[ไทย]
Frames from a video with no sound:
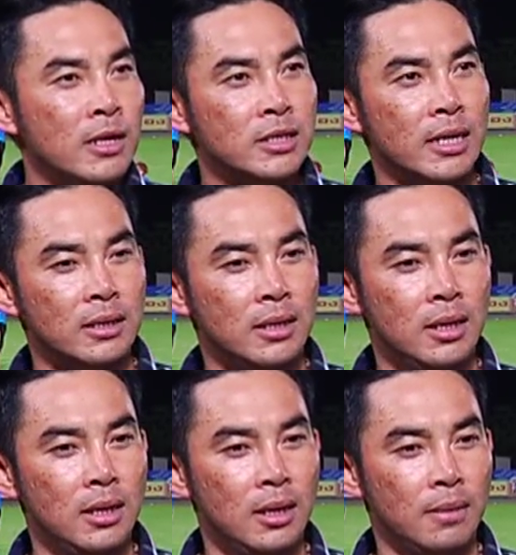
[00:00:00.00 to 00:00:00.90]
สิ่ง
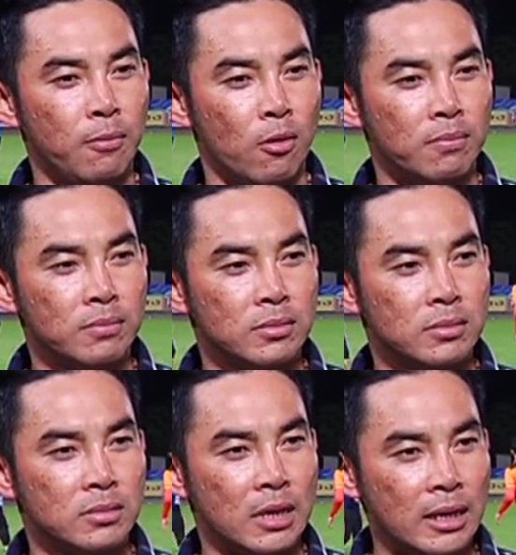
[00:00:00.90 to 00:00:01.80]
ที่ผม
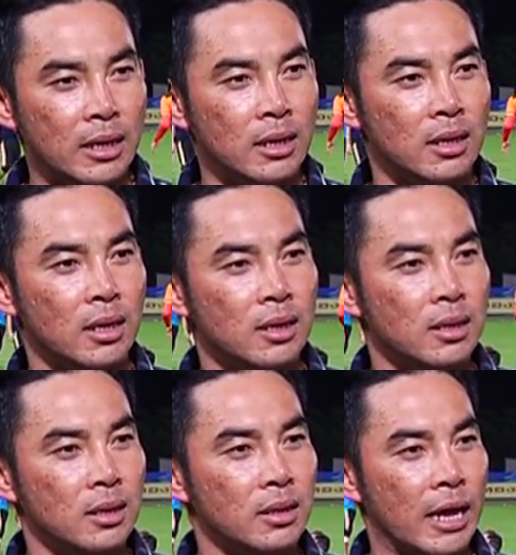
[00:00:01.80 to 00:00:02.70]
ติงนิดนึงก็
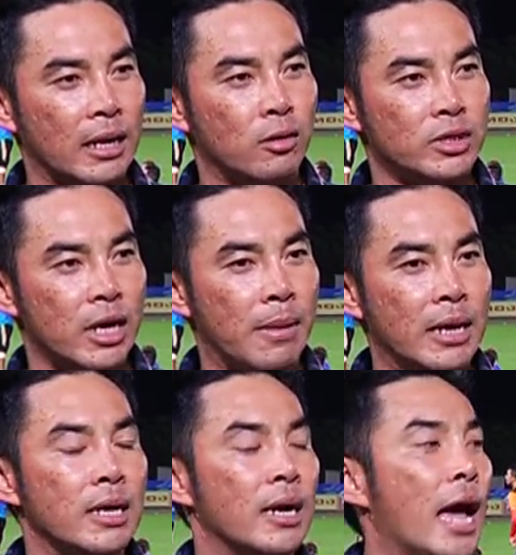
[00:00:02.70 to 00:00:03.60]
คือเด็กเราเสียใบ
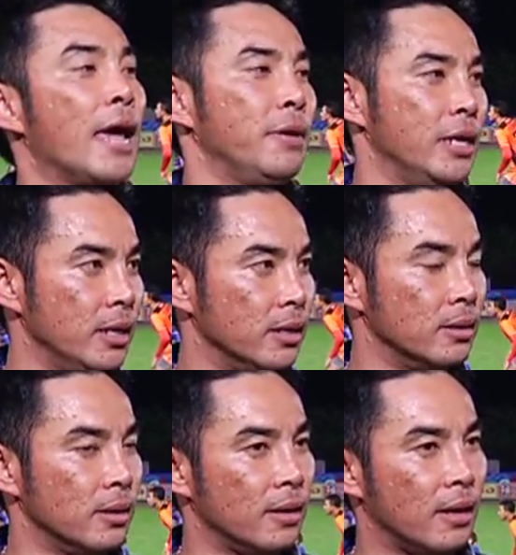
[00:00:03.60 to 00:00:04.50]
เหลืองง่ายไปนิดนึง
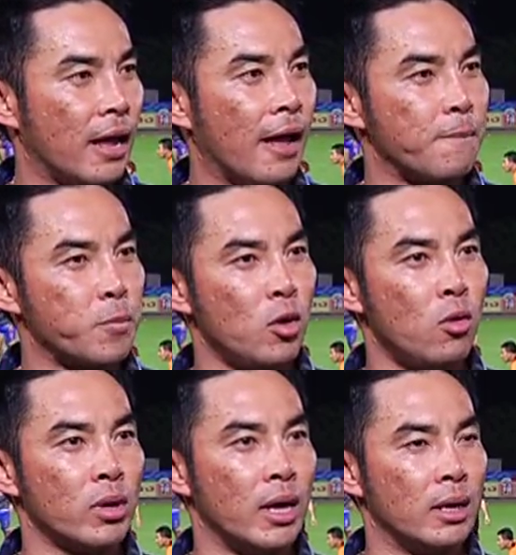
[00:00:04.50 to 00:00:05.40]
นะฮะก็
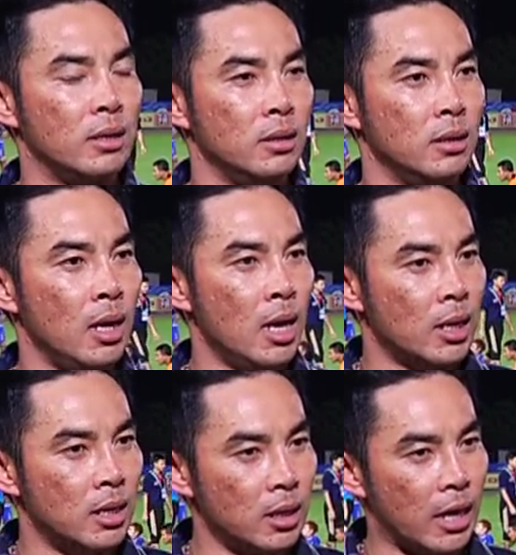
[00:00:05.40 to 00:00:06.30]
โอเคคือ
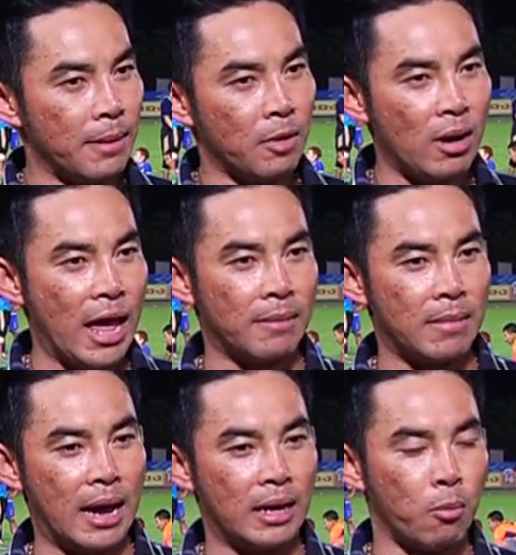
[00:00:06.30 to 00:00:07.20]
คือเกมเขาแรง
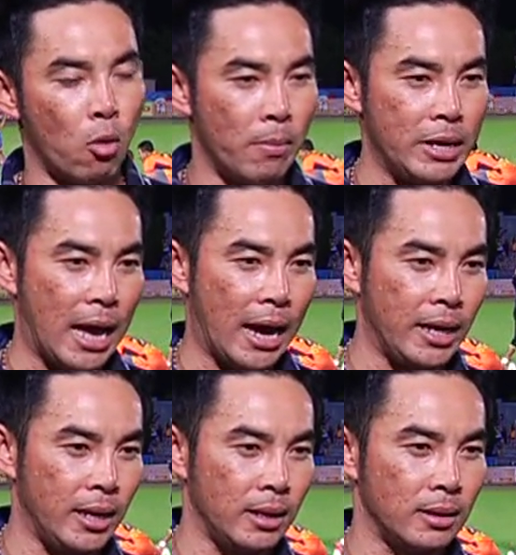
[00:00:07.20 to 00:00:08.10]
มาผมไม่อยาก
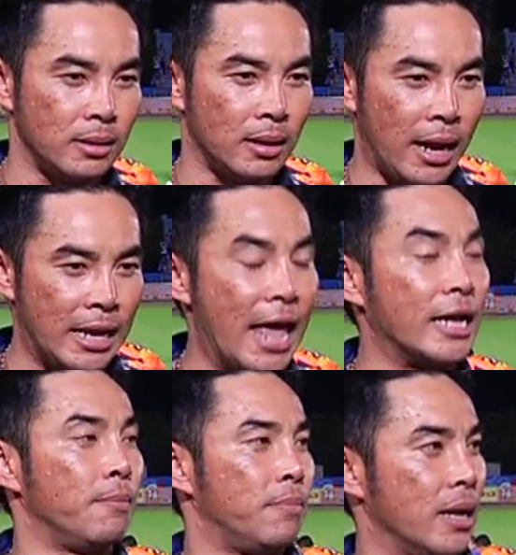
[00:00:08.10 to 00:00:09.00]
ให้ให้แรง
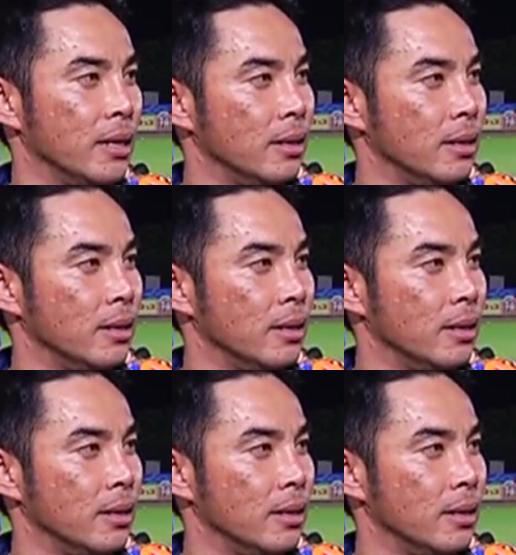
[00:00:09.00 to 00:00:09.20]
กลับไป